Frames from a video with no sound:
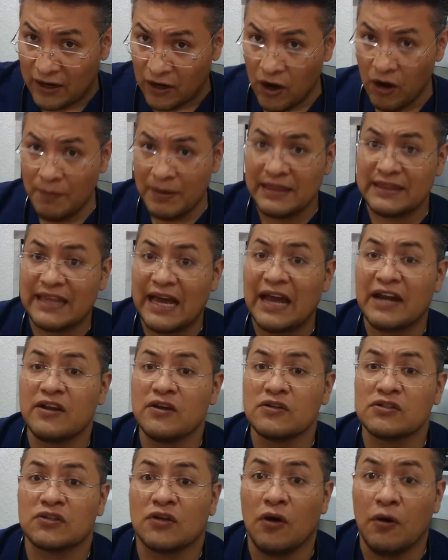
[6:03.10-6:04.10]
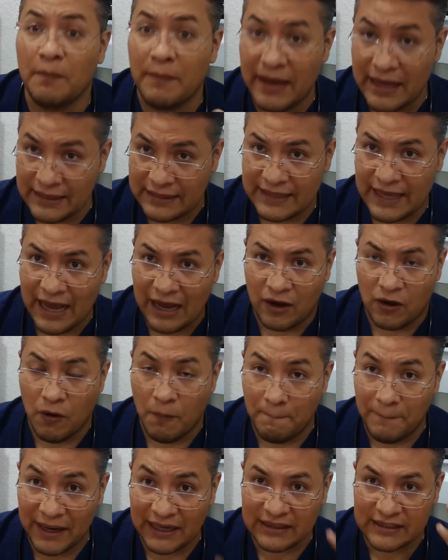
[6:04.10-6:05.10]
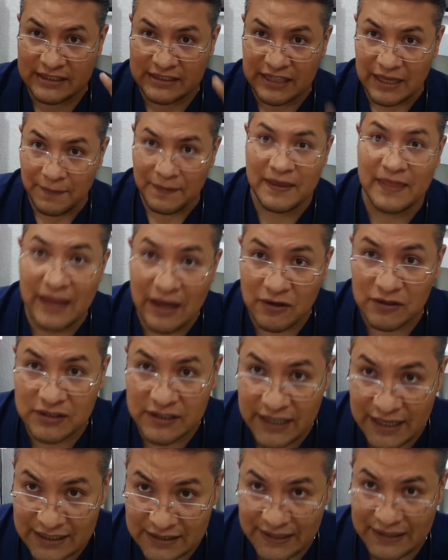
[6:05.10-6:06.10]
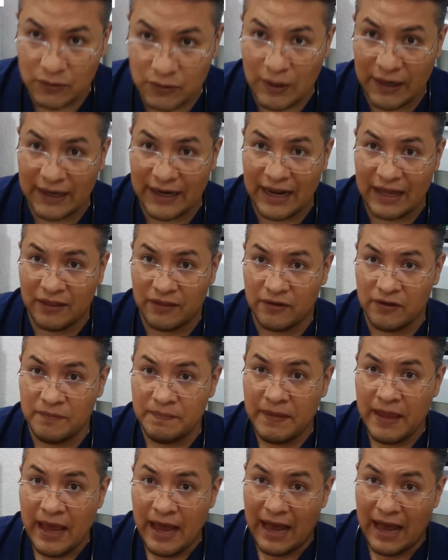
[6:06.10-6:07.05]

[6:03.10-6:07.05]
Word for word: comentarios, comenta, comparte este video si es de tu agrado.